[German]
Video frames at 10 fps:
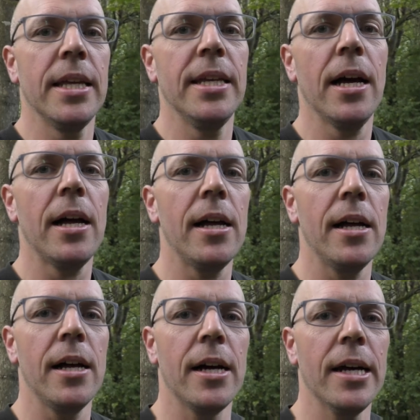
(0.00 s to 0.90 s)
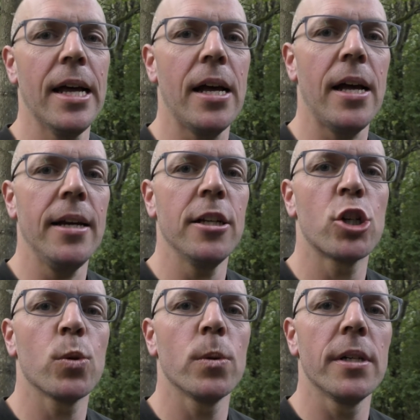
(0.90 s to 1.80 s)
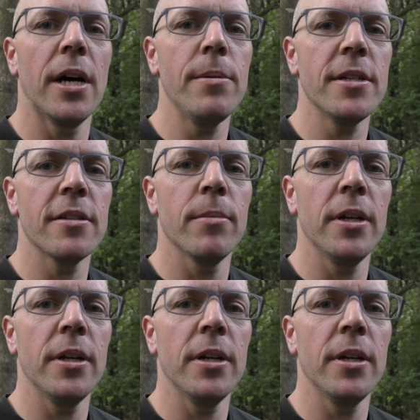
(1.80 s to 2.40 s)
Ja, nach einer Stunde habe ich jetzt